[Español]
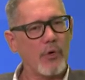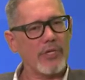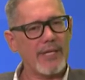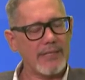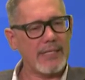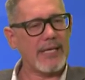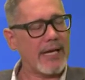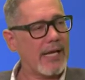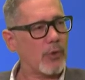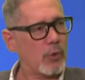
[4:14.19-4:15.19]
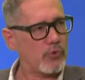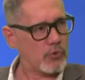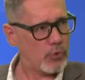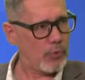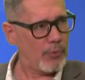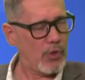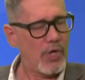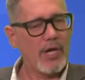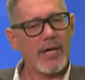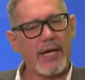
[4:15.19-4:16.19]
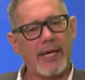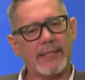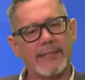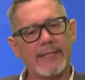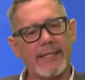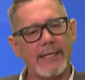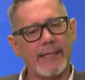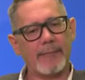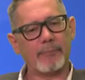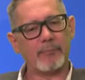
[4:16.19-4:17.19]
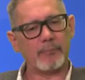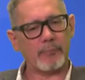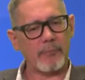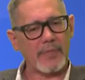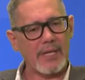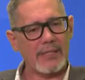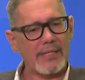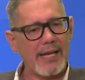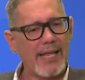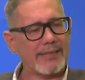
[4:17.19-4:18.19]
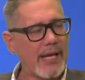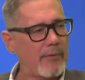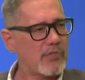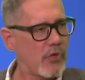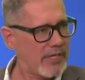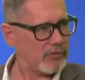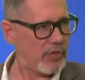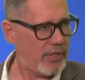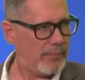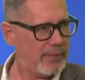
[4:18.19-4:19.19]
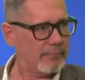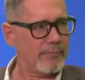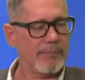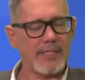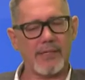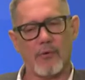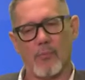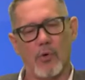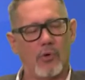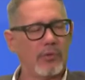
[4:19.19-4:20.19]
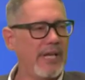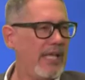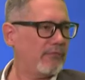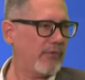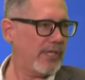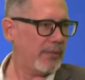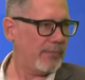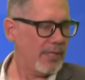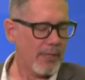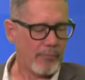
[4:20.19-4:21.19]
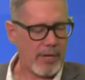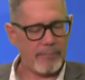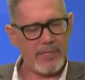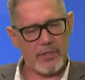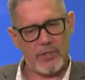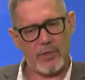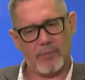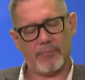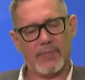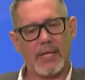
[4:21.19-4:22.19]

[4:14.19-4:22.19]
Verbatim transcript: hoy en día en el consumo este, de la televisión streaming, así como Netflix, Prime Video,